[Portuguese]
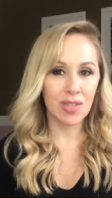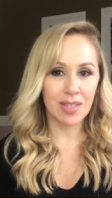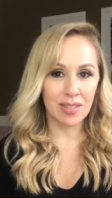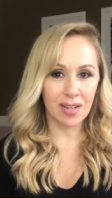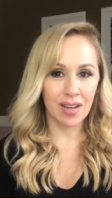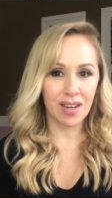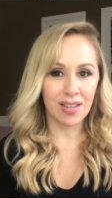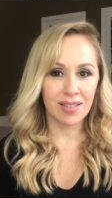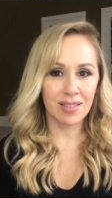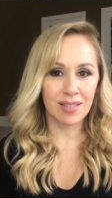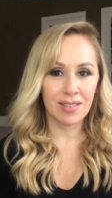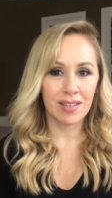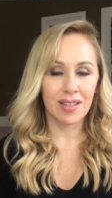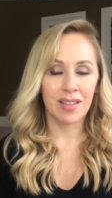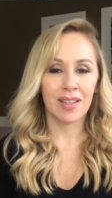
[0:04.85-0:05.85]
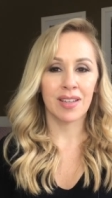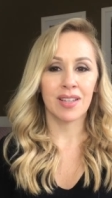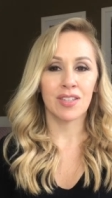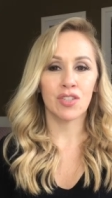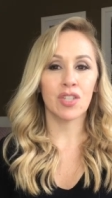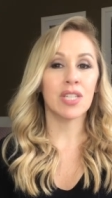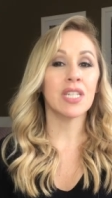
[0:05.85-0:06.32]
estresse,
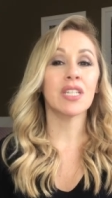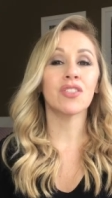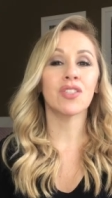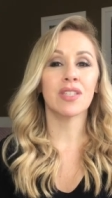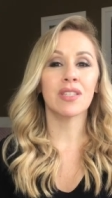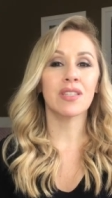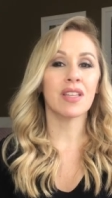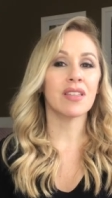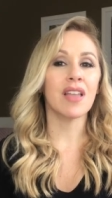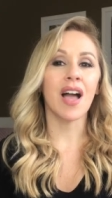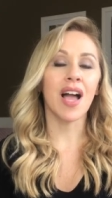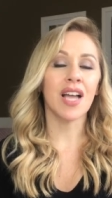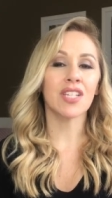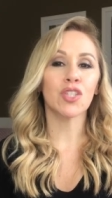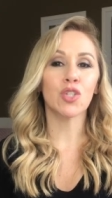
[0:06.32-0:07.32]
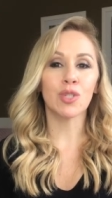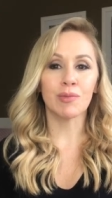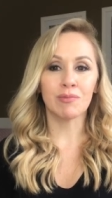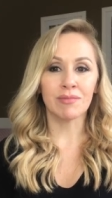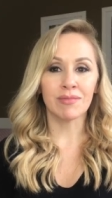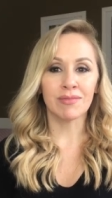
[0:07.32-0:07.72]
de grande ansiedade?